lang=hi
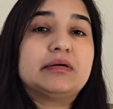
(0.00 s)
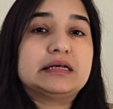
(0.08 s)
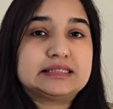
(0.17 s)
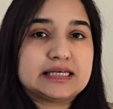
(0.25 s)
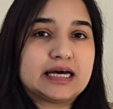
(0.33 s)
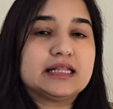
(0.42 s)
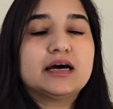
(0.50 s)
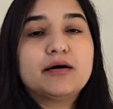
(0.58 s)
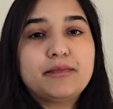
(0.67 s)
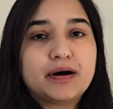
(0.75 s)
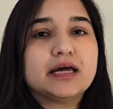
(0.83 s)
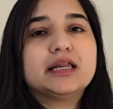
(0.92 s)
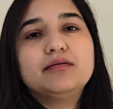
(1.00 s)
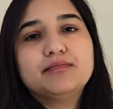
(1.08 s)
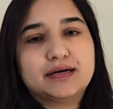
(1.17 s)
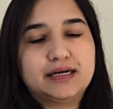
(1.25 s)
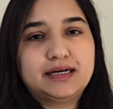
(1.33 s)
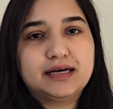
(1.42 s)
में ज़्यादा पानी
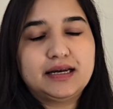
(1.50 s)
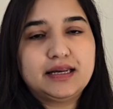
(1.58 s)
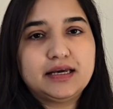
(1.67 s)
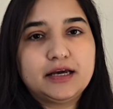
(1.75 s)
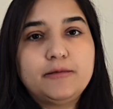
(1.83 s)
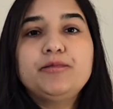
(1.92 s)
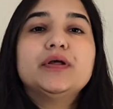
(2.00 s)
मत डालिए